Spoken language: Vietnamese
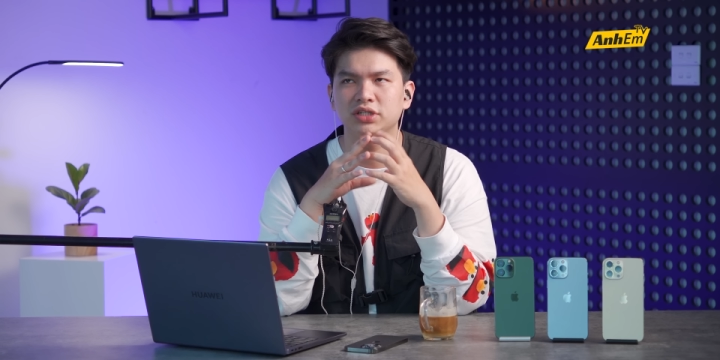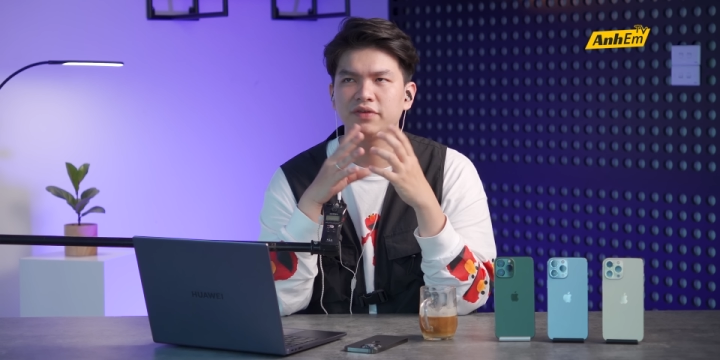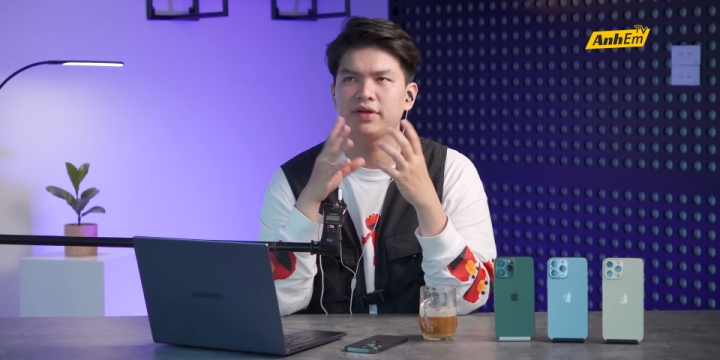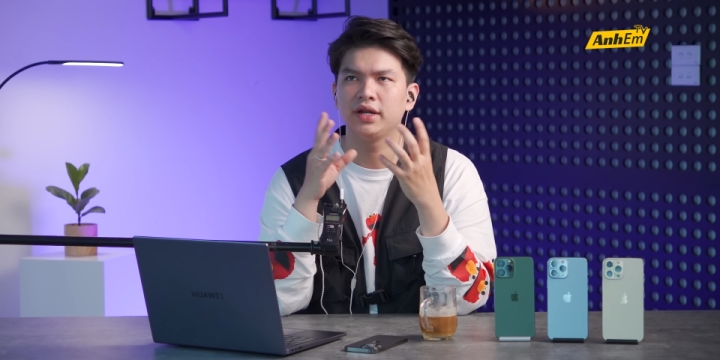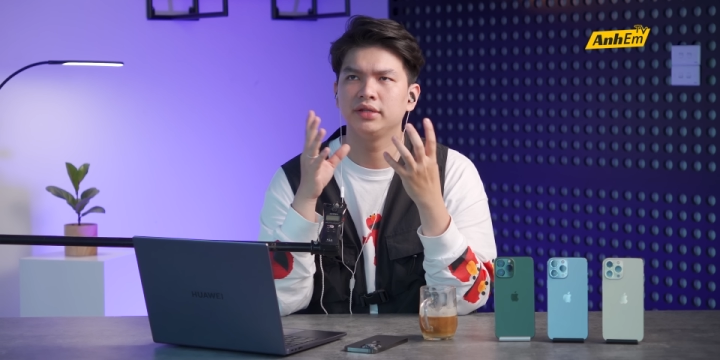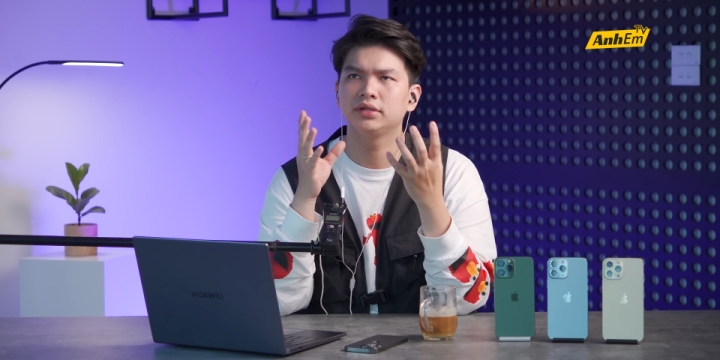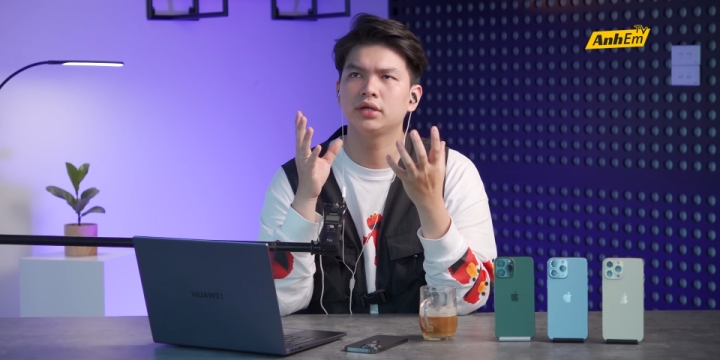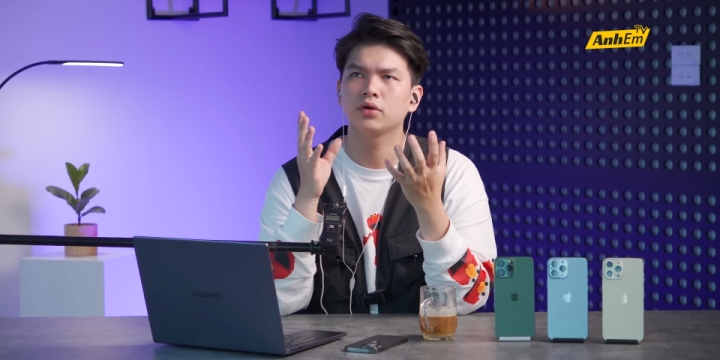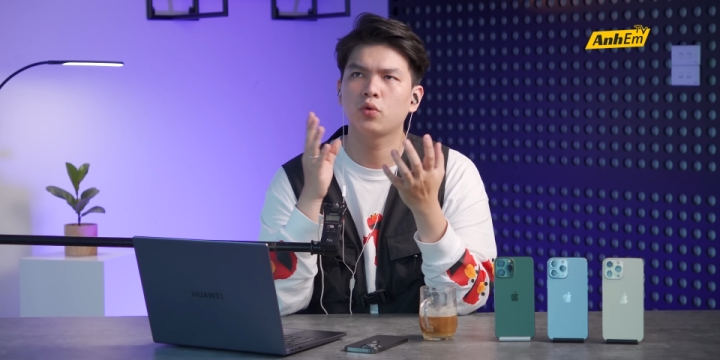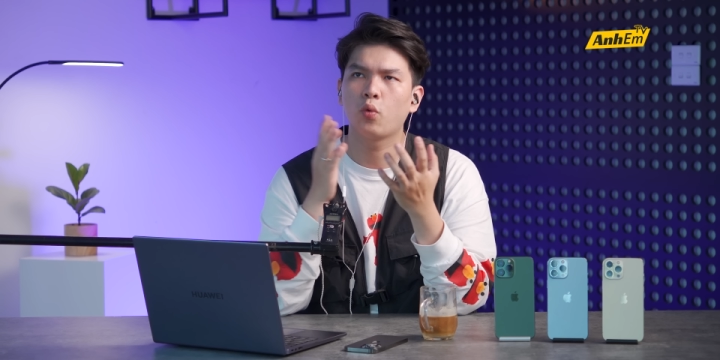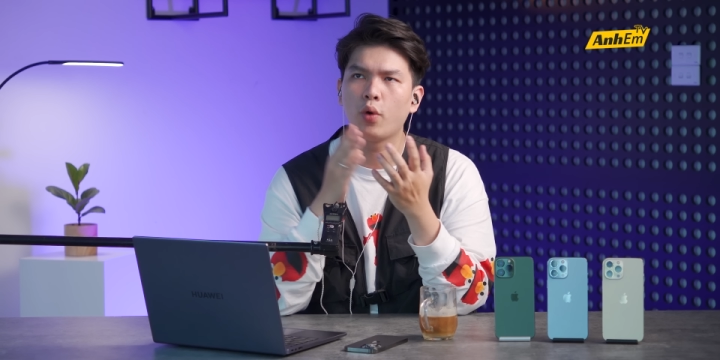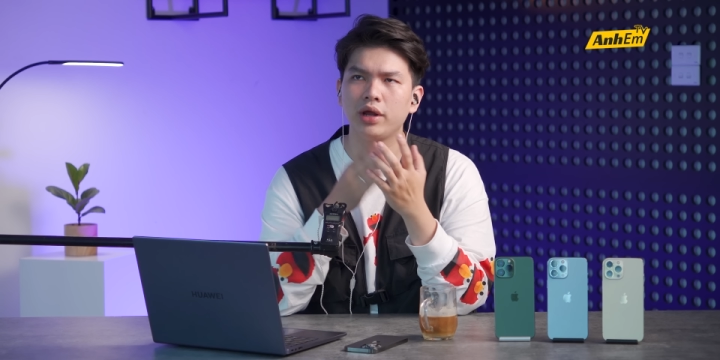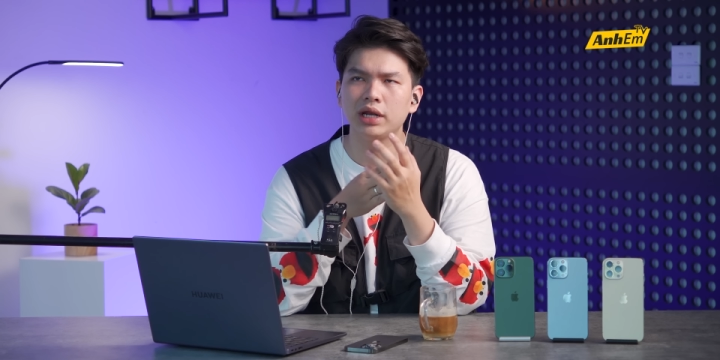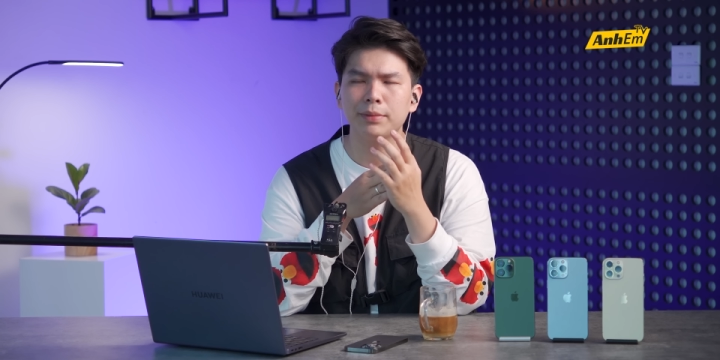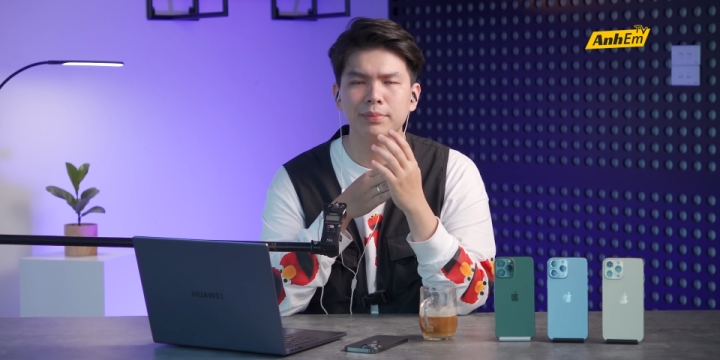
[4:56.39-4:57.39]
sẽ phải đến tận
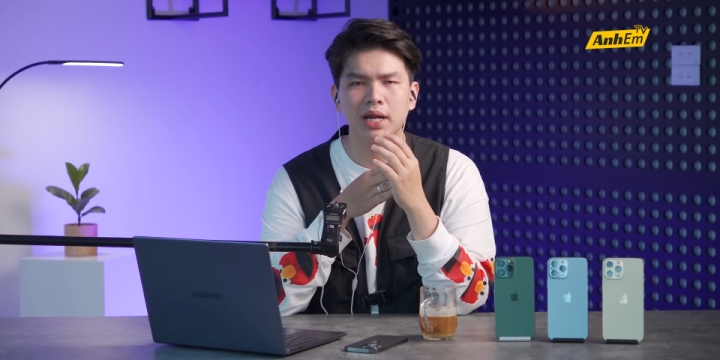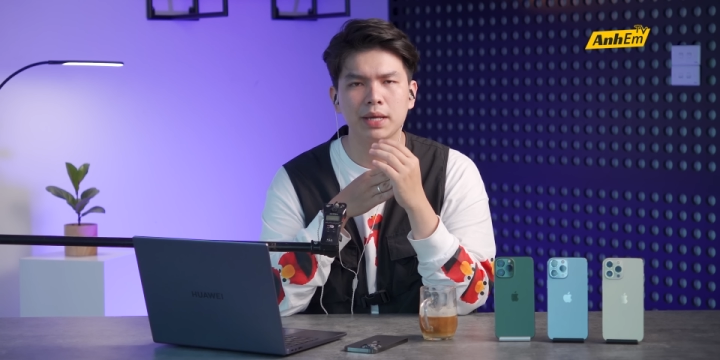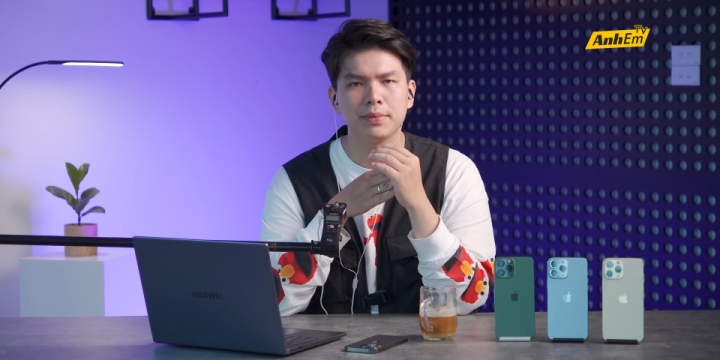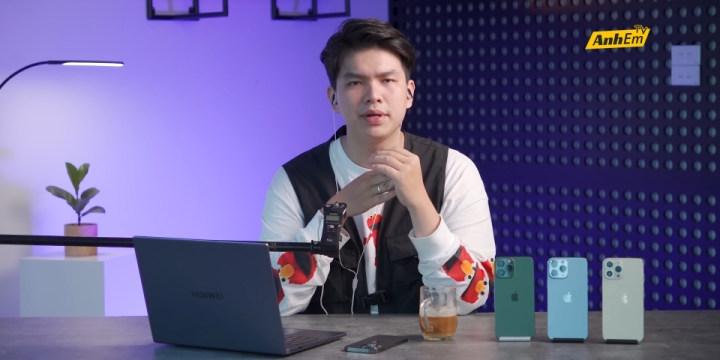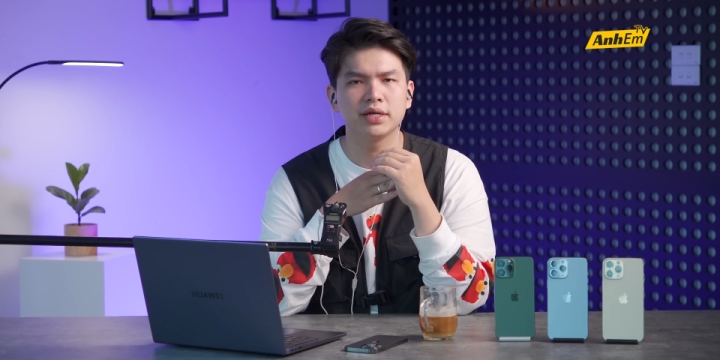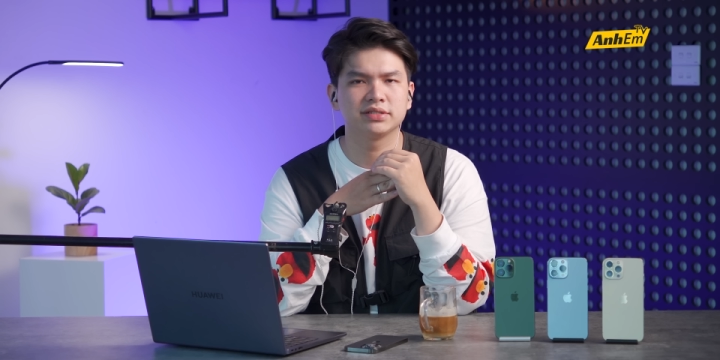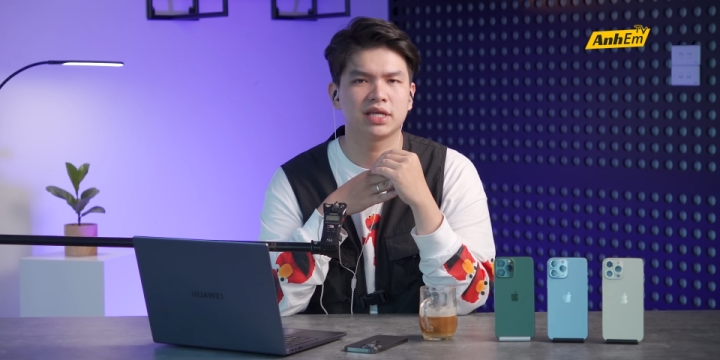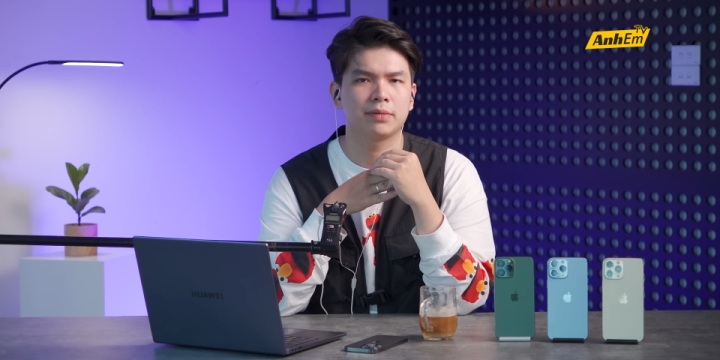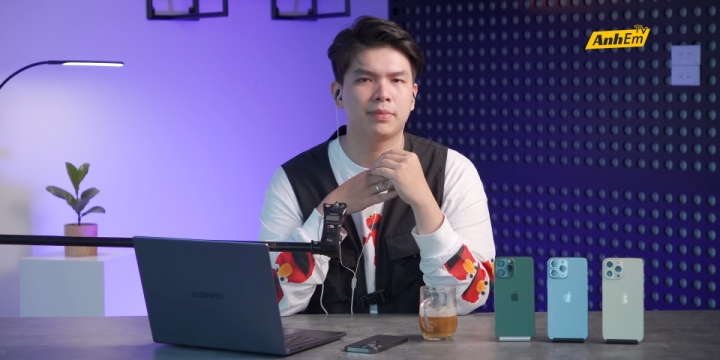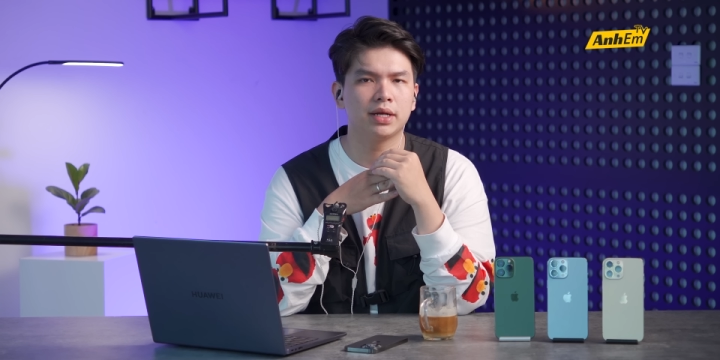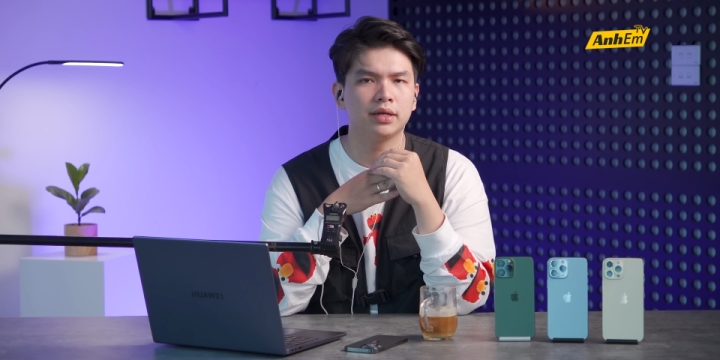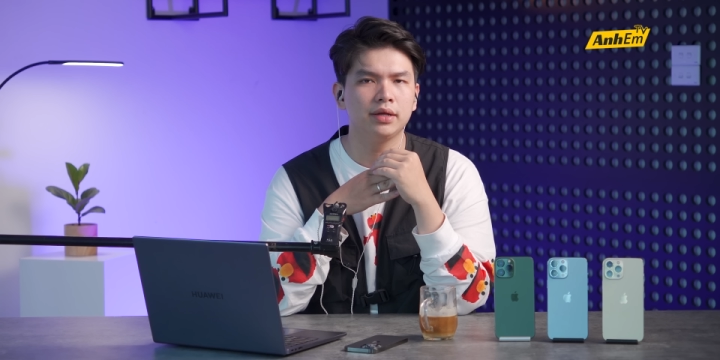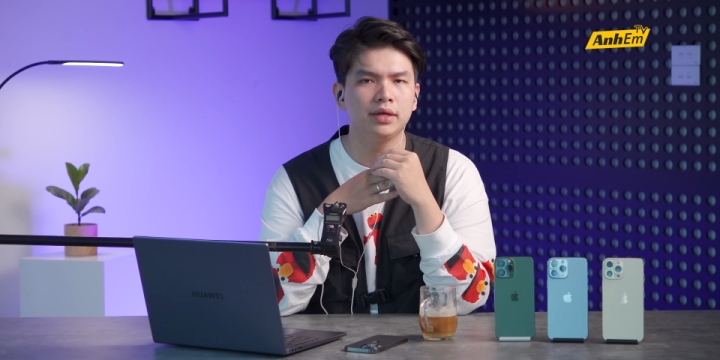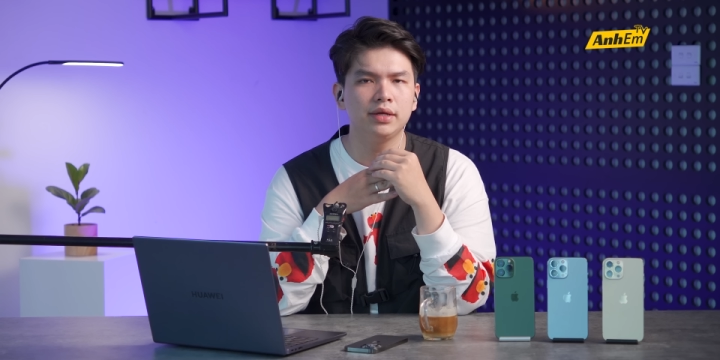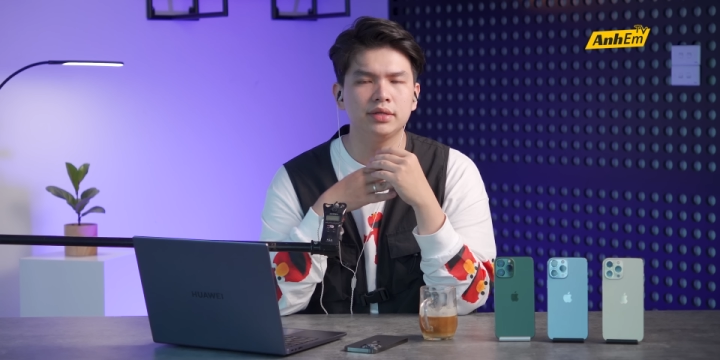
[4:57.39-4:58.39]
cuối năm nay mới được ra mắt.